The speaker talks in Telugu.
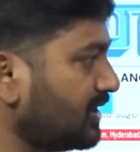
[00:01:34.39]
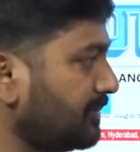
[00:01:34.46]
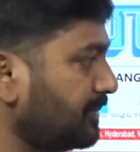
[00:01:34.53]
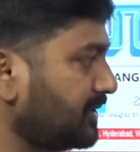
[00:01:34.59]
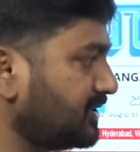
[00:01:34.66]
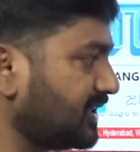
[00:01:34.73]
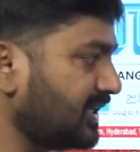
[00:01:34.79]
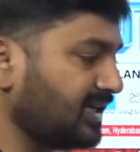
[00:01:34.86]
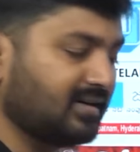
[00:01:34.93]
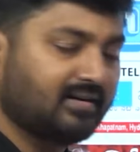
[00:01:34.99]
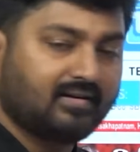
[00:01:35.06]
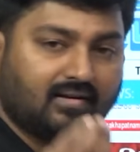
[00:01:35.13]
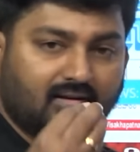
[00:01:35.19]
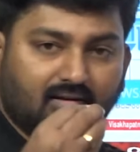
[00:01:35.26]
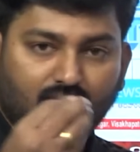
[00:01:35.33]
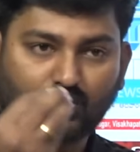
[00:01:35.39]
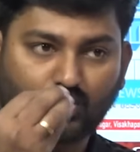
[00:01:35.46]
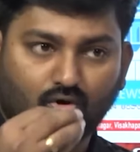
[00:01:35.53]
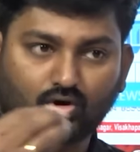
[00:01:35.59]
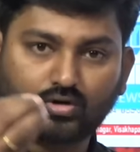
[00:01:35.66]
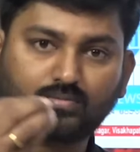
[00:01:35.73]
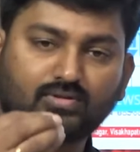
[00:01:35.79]
తినిపించే
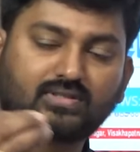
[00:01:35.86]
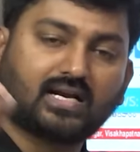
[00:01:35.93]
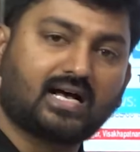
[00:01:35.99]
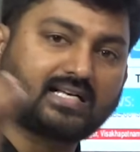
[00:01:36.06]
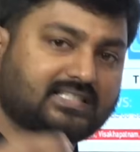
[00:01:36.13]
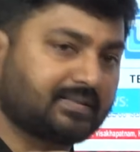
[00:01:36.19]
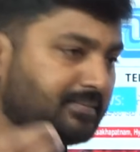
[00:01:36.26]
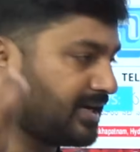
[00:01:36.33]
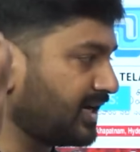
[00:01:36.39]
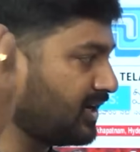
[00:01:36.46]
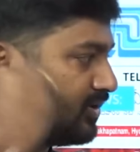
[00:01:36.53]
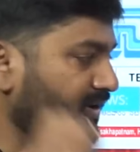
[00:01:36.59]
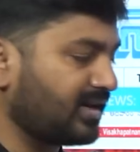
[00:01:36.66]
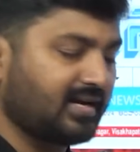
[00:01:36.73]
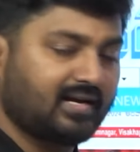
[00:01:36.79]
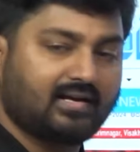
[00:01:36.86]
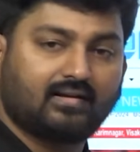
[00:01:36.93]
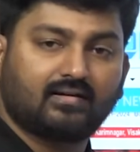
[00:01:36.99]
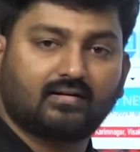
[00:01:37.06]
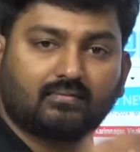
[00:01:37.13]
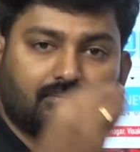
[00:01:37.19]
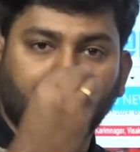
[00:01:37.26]
గోరుముద్దలు ఆ సమయంలోనే
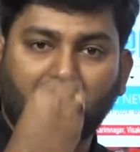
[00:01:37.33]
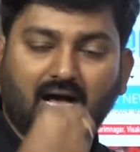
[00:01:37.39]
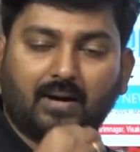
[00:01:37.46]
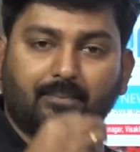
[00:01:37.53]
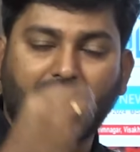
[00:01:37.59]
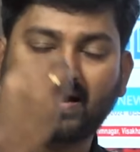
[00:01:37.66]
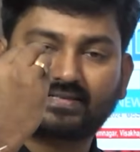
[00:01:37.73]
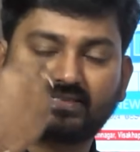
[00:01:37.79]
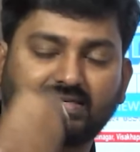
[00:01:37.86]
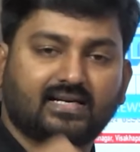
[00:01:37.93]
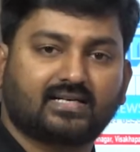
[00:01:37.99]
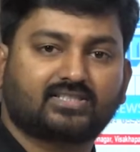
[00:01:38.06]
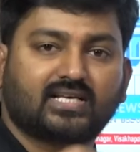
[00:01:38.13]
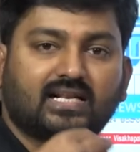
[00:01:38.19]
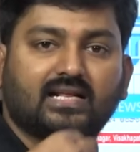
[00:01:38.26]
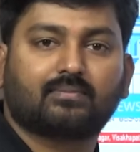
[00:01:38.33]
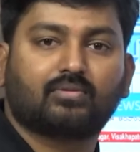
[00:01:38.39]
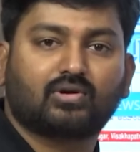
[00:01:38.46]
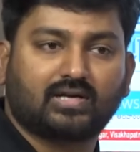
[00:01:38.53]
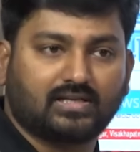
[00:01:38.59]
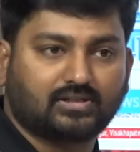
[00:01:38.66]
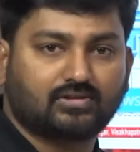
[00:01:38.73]
ఆ బ్యాక్టీరియా
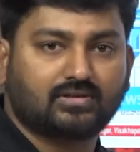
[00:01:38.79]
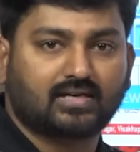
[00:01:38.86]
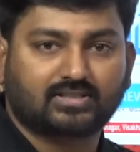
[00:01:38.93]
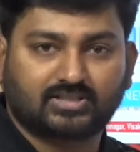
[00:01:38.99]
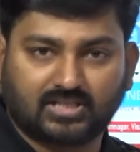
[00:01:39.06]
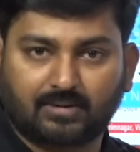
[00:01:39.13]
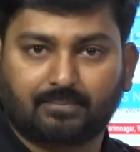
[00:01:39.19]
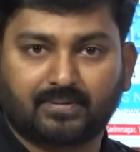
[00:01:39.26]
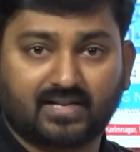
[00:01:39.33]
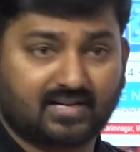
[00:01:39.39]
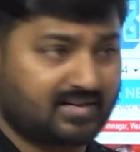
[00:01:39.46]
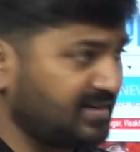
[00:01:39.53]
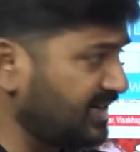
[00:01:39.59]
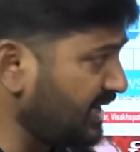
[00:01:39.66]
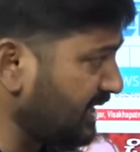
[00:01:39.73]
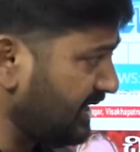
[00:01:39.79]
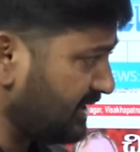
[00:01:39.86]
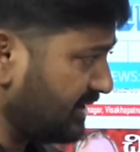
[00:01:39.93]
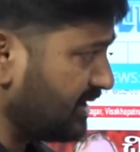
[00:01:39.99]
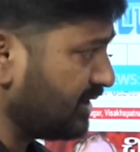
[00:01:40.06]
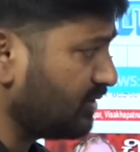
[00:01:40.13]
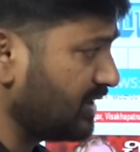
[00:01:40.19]
శరీరంలోకి వెళ్తుందట చిన్నపిల్లలకి నిన్న
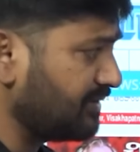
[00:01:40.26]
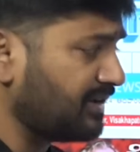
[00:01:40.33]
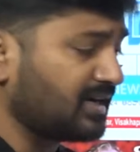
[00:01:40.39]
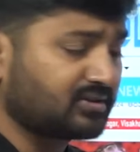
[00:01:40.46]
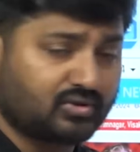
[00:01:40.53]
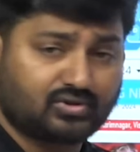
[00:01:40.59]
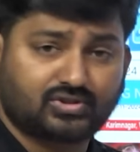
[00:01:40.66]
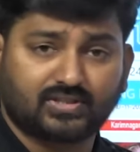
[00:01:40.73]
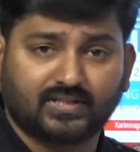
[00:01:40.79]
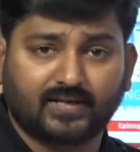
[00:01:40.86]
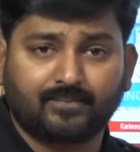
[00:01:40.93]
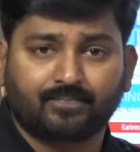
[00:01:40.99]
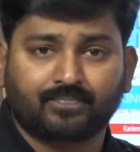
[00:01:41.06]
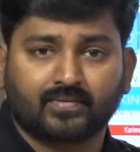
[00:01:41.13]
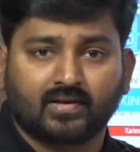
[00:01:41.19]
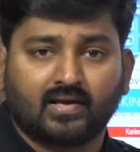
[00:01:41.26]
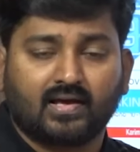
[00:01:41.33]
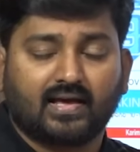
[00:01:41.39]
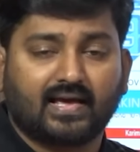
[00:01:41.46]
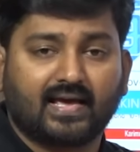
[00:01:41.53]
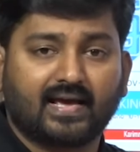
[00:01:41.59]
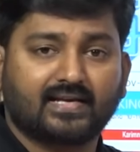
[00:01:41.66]
నిన్న కూడా ఈ వార్త వచ్చింది
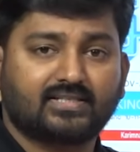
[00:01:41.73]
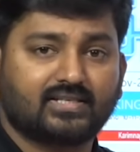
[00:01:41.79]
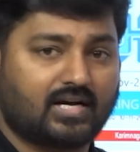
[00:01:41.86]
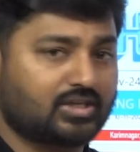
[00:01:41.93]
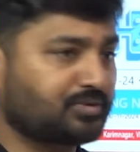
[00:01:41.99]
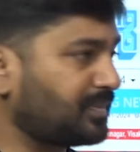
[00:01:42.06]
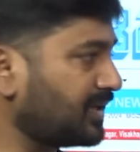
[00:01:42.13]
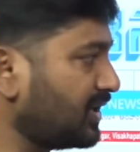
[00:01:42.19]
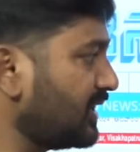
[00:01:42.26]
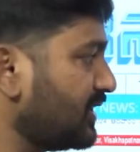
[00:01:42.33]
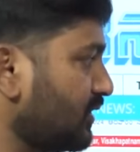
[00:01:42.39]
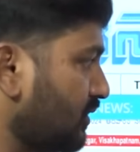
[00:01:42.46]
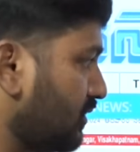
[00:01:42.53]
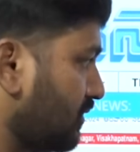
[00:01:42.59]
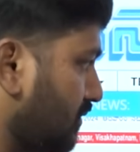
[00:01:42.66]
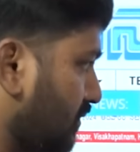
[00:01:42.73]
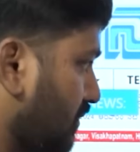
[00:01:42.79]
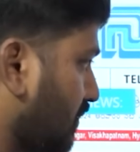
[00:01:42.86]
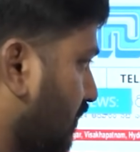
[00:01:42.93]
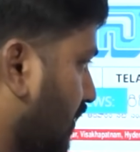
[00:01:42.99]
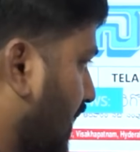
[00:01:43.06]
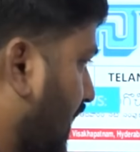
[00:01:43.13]
ఏఏజీ హాస్పిటల్లో ఏదో
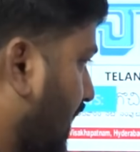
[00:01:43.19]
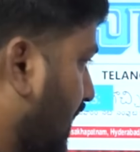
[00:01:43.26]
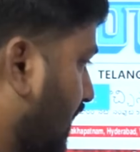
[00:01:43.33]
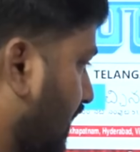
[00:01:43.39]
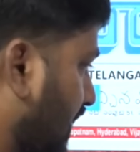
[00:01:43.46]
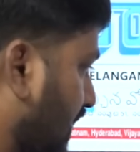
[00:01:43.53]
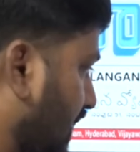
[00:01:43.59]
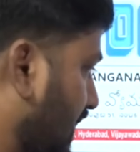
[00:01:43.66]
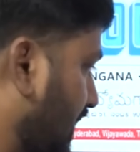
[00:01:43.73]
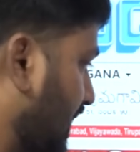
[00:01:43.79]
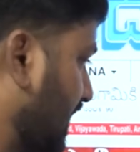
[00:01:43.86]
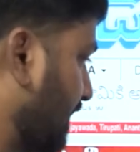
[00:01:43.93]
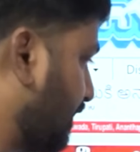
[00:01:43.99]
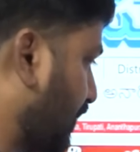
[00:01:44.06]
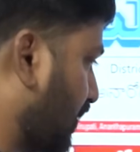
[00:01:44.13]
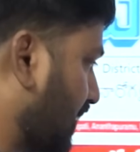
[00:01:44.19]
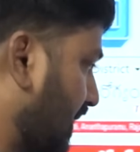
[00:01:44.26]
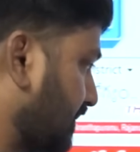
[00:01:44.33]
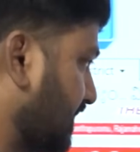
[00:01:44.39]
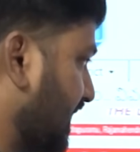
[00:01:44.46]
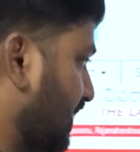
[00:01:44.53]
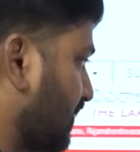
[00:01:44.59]
ఒక ఈ
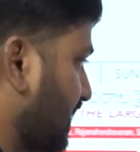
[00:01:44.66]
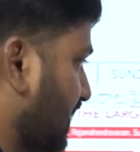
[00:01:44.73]
ప్రోగ్రామ్ ఏదో